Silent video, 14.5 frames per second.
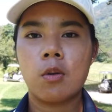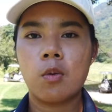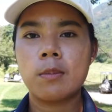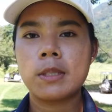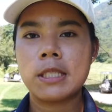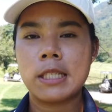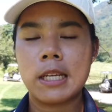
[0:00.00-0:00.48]

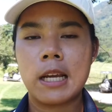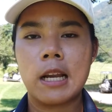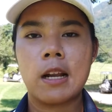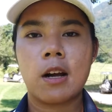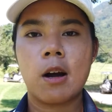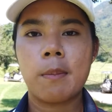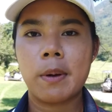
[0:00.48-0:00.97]
ร่วมเชีย
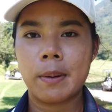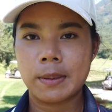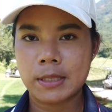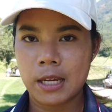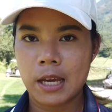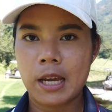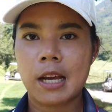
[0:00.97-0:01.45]
ร์ แล้วก็เป็นกำ
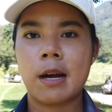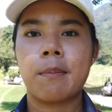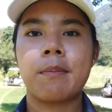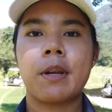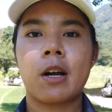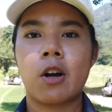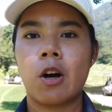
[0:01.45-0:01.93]
ลังใจให้กั
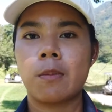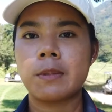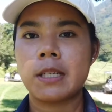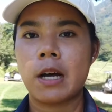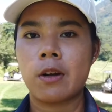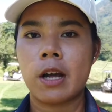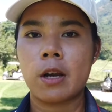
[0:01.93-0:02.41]
บนักกอล์ฟ
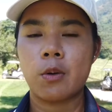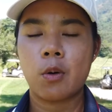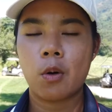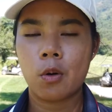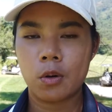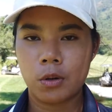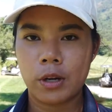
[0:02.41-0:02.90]
สาวไทยทุ
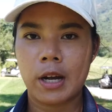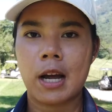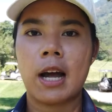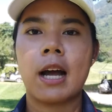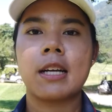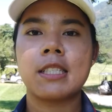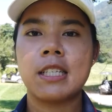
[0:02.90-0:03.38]
กคนด้วยค่ะ